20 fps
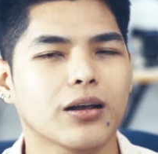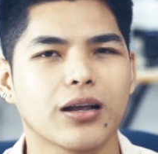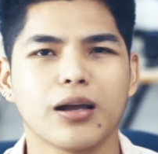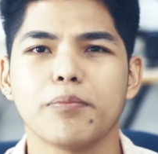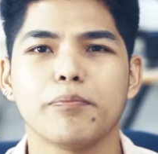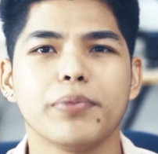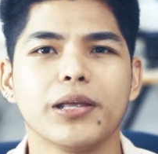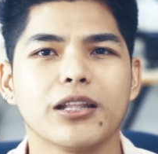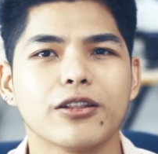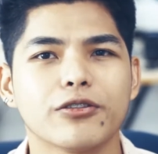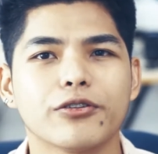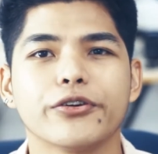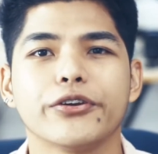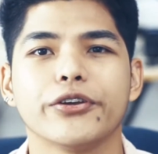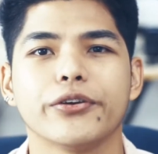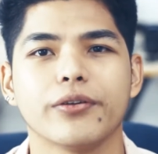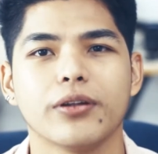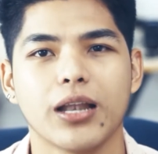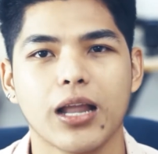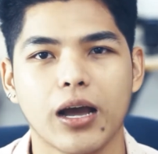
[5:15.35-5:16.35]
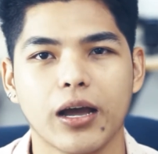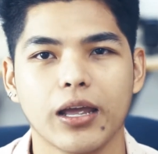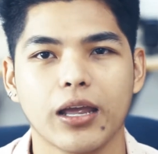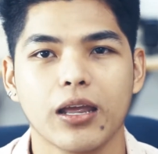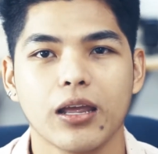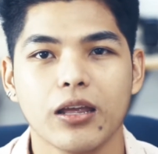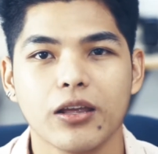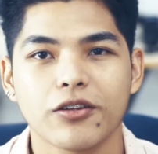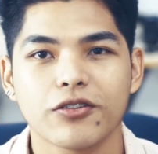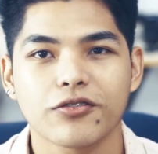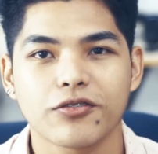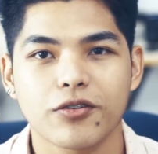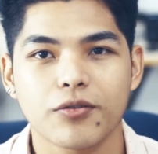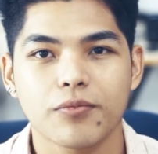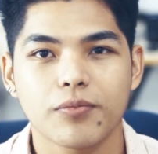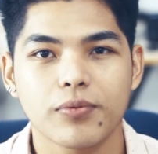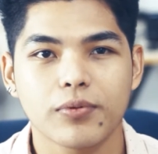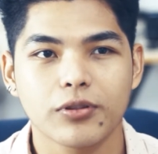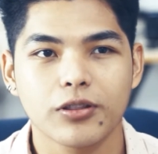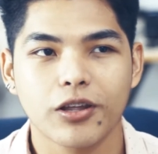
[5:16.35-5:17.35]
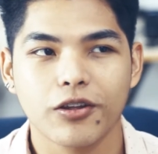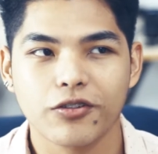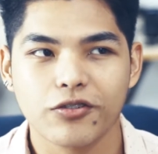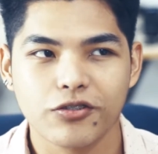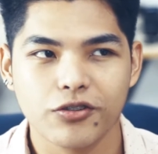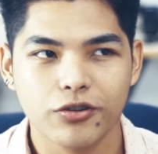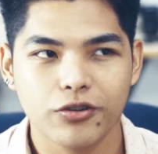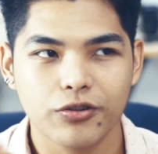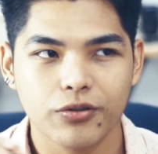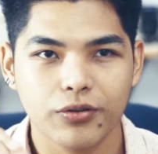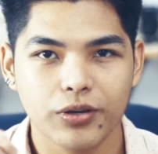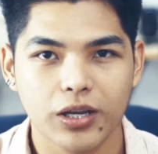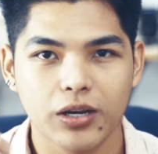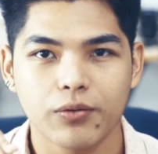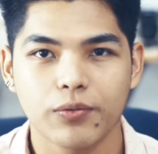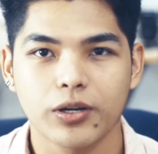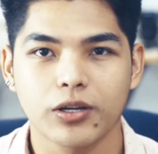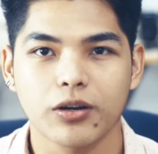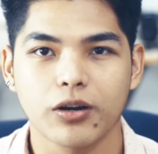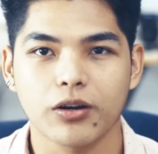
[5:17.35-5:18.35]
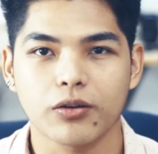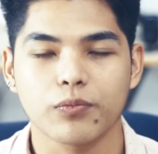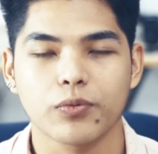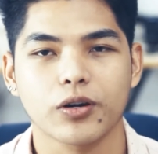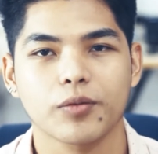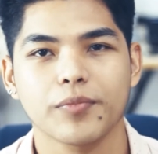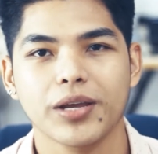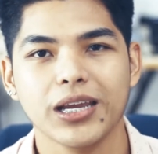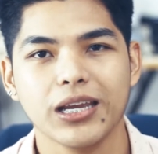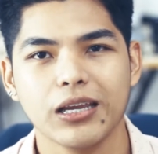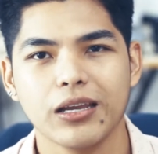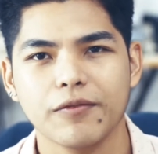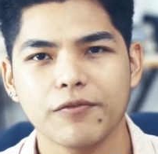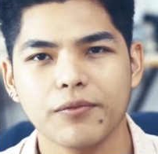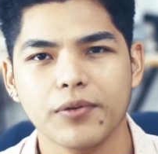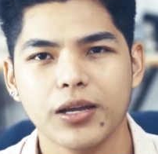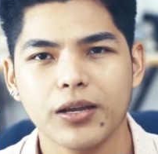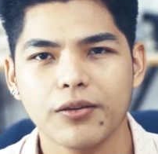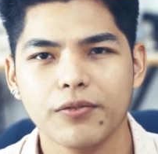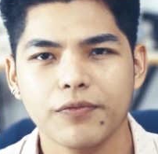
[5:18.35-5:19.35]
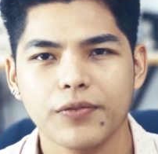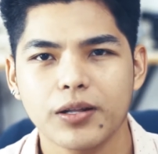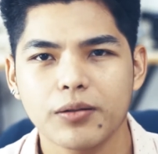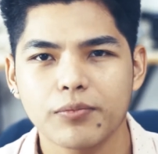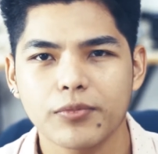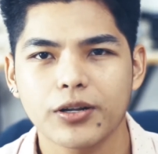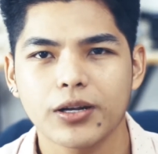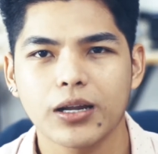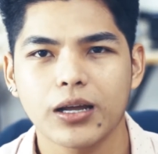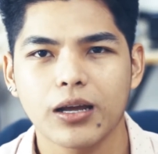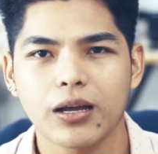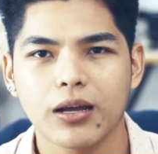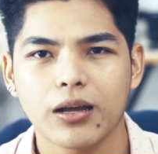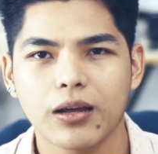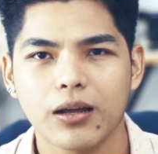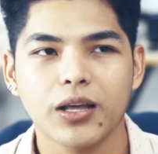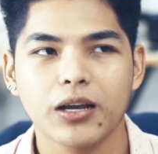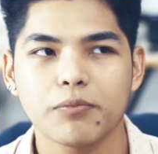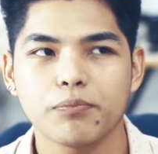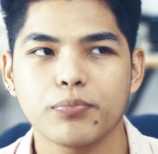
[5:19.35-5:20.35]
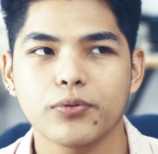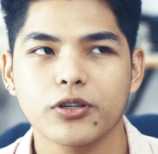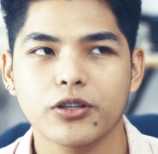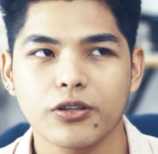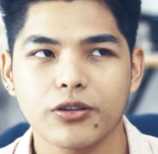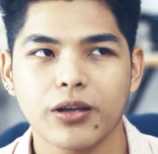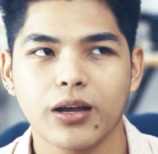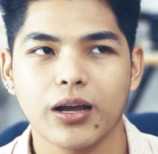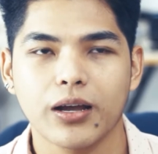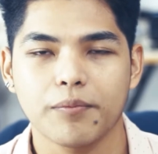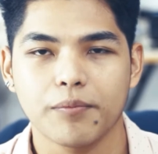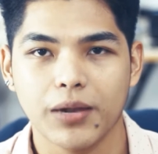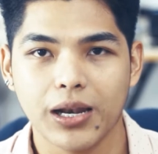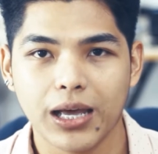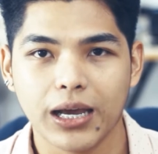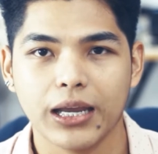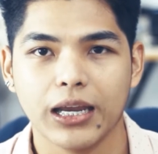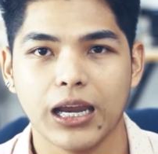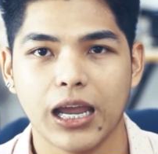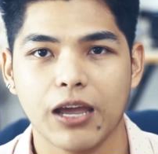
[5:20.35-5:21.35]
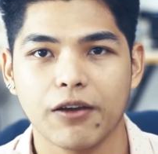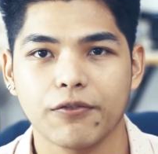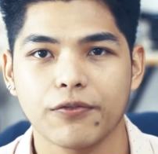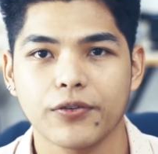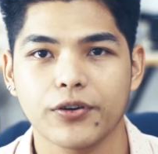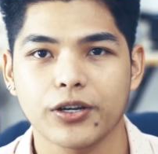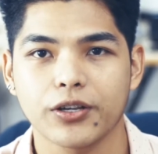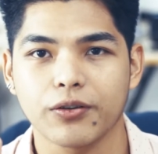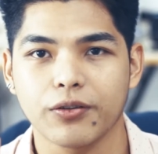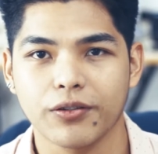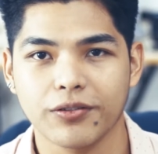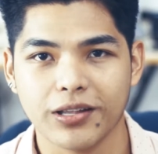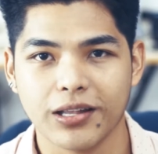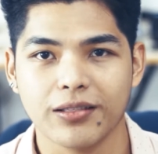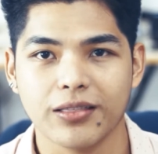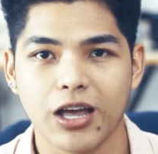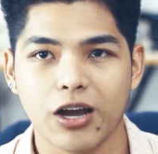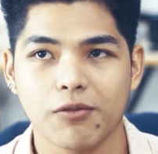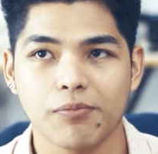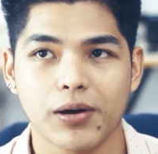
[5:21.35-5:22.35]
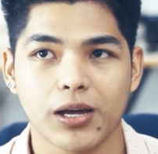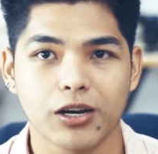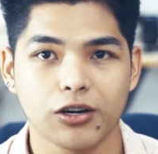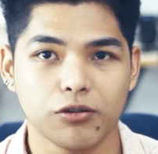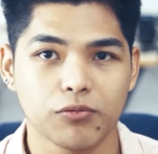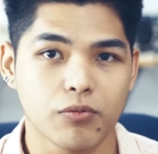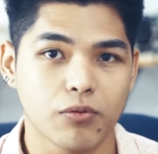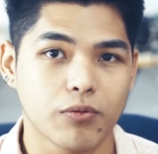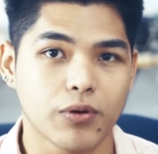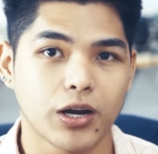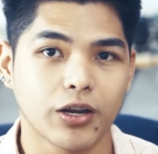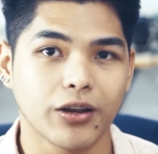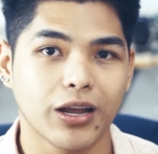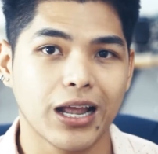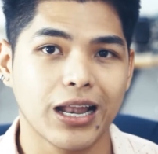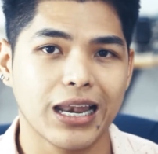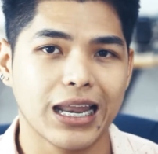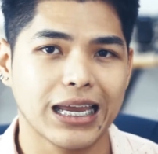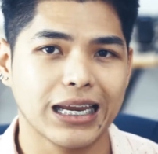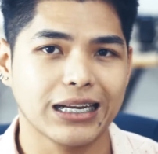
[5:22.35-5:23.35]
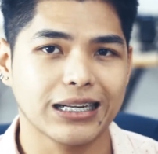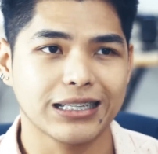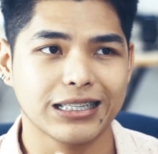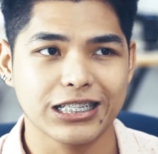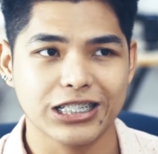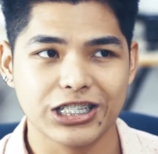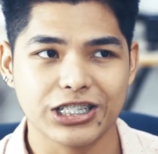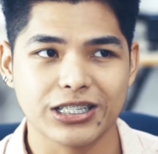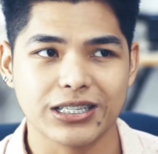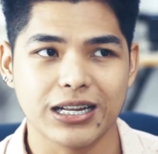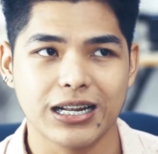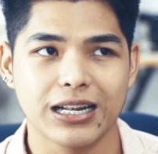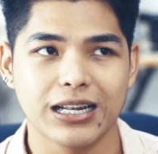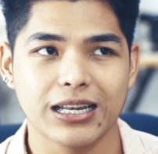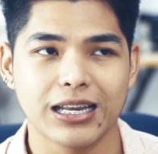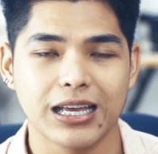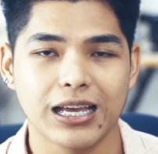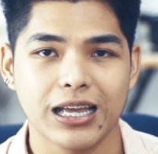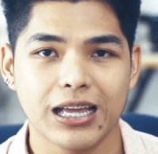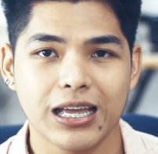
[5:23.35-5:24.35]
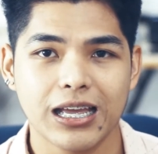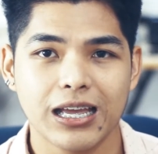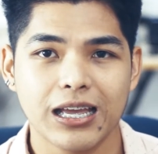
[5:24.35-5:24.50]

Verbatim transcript: gapinto yung laki. So, tapos yun yung ginawa niya artwork. May, may film mo na nag-put ng malaking effort yung isang tao para gumawa. Unlike digital na